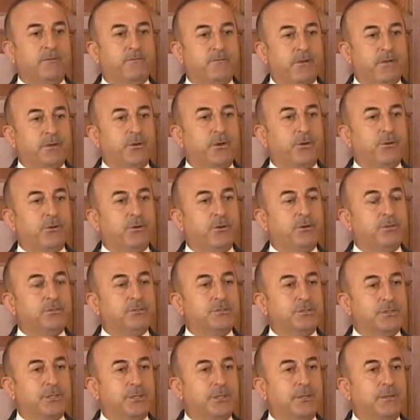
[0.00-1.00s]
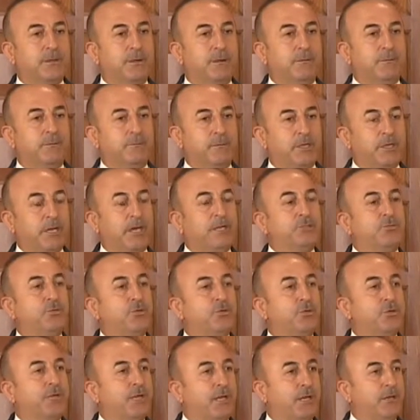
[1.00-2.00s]
Ve görüyoruz ki birkaç
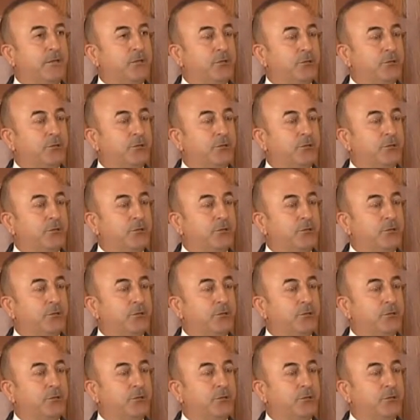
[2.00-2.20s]
ülke